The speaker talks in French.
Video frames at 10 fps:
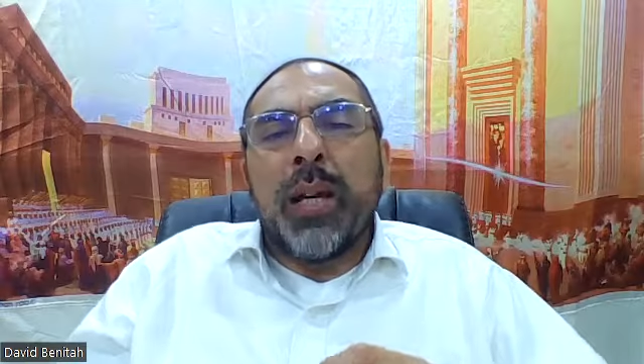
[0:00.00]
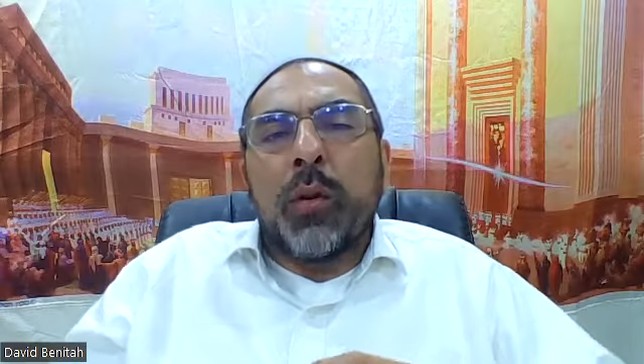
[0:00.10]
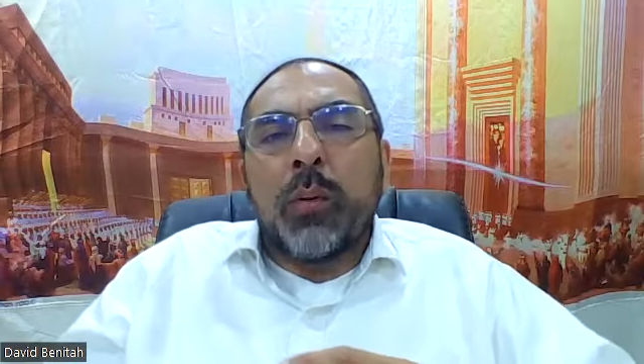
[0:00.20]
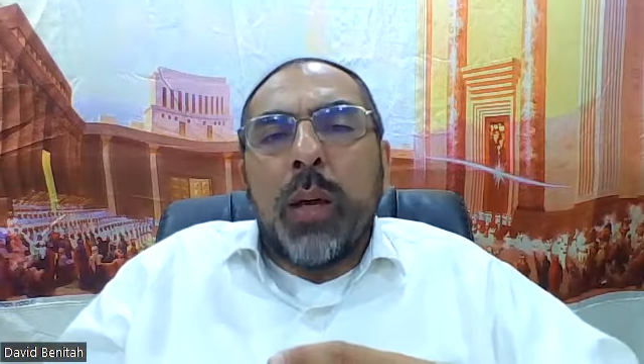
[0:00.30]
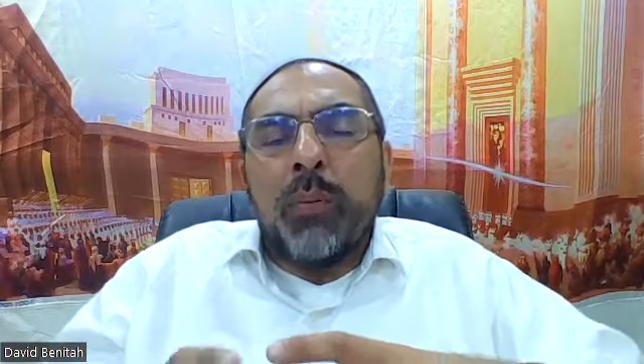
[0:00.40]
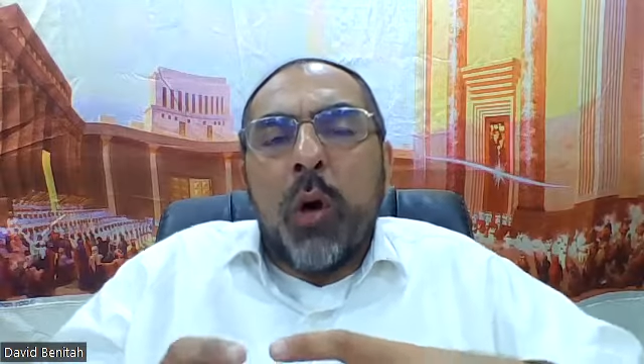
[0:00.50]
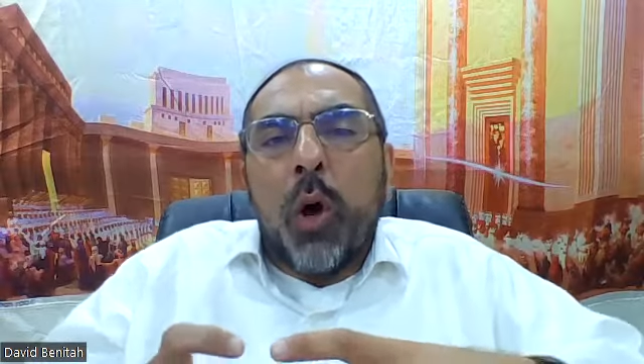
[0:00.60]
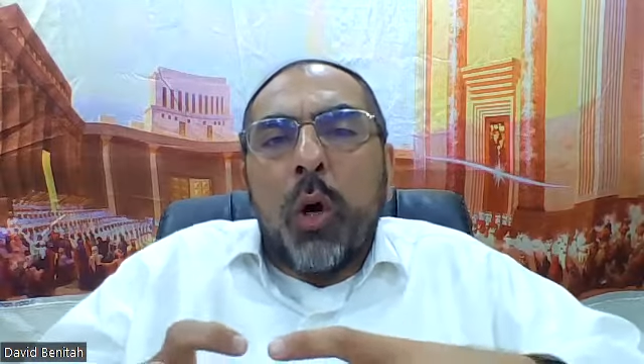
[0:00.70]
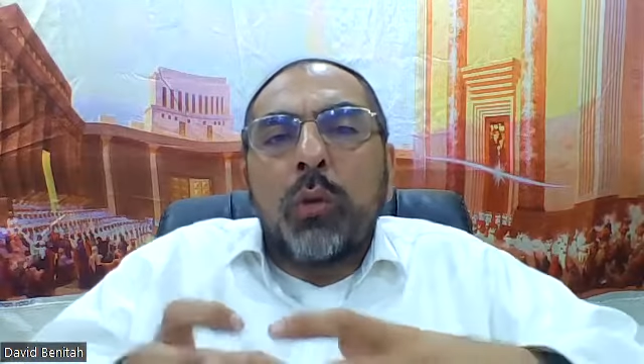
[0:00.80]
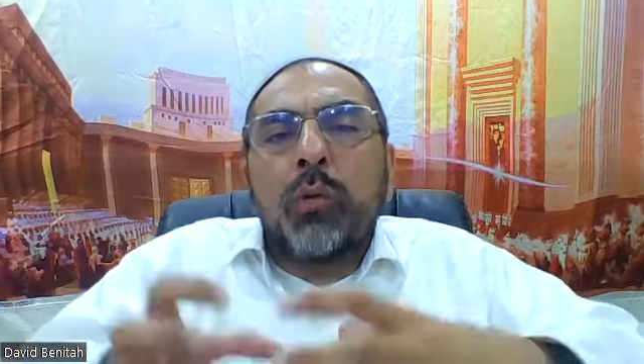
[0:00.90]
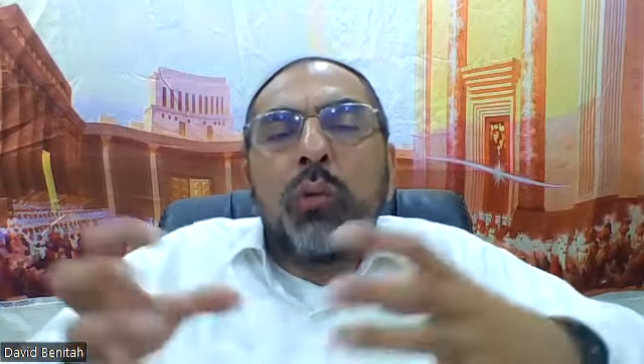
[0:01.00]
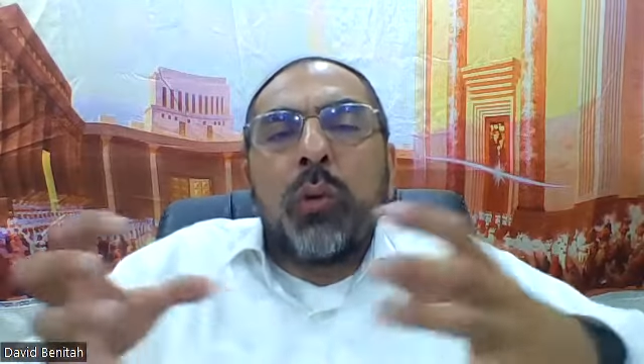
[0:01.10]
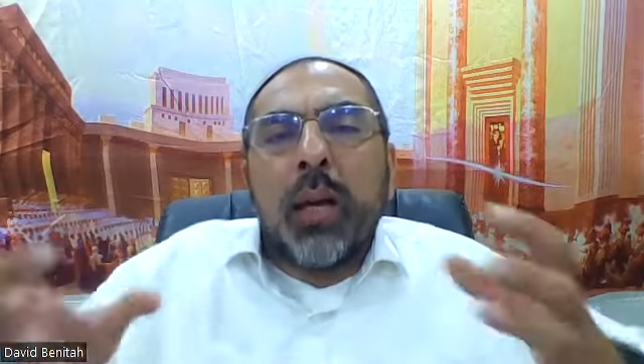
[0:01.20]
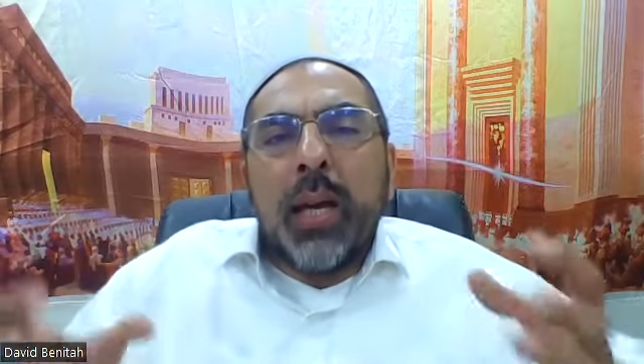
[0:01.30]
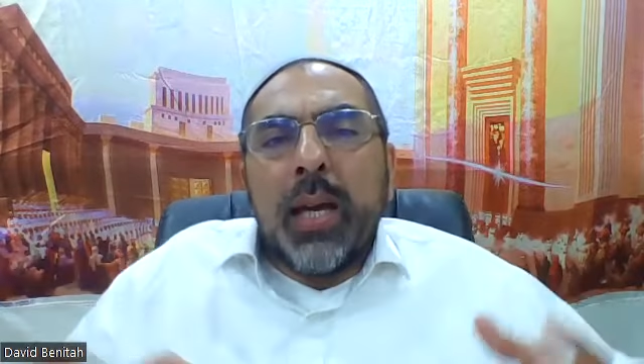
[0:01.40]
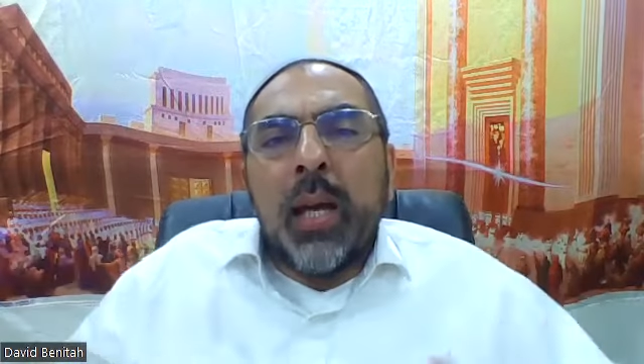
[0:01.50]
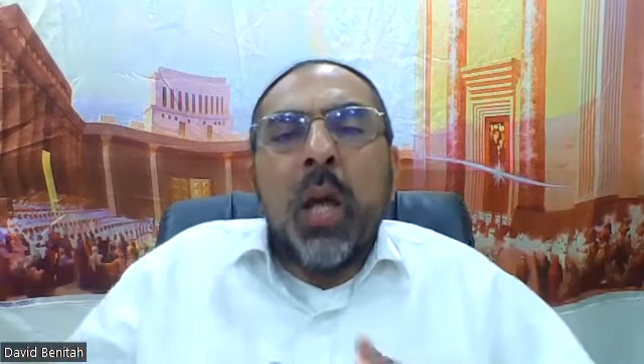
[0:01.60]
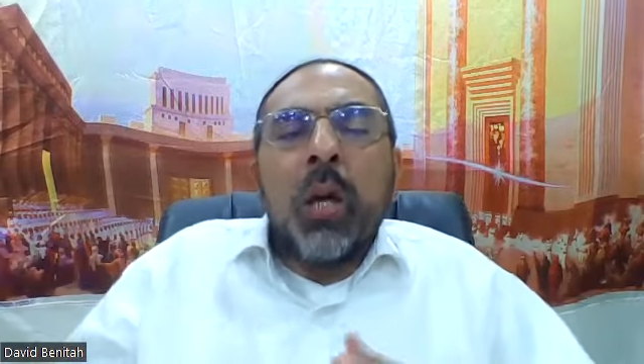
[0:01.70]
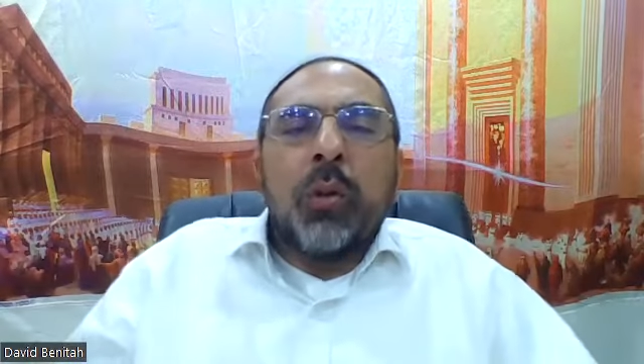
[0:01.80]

qui est complètement entouré